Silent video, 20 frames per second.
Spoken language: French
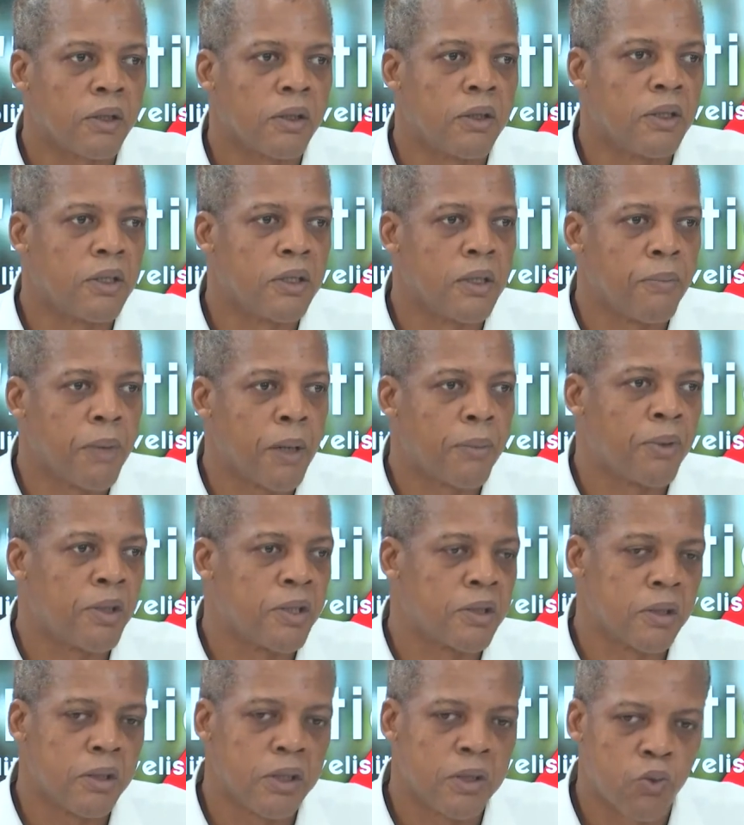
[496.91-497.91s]
qui n'étaient pas
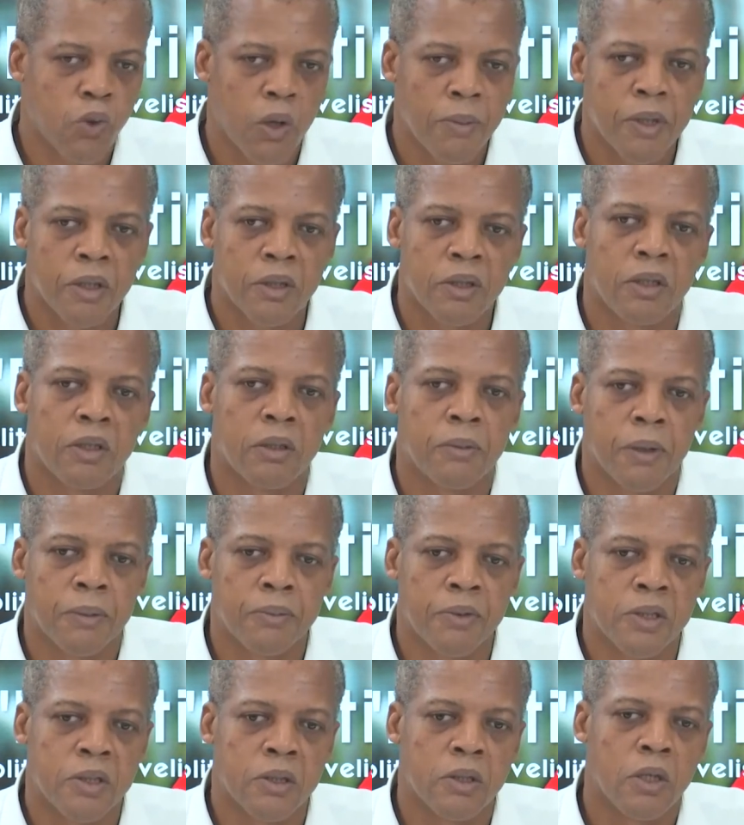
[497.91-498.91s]
présents, les trois maires qui n'étaient pas
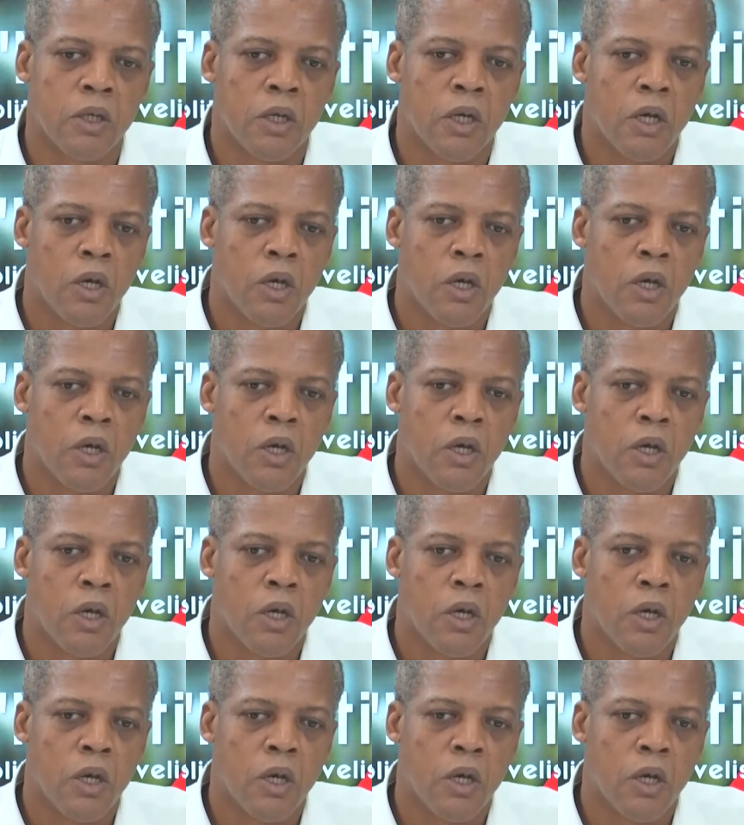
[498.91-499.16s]
présents,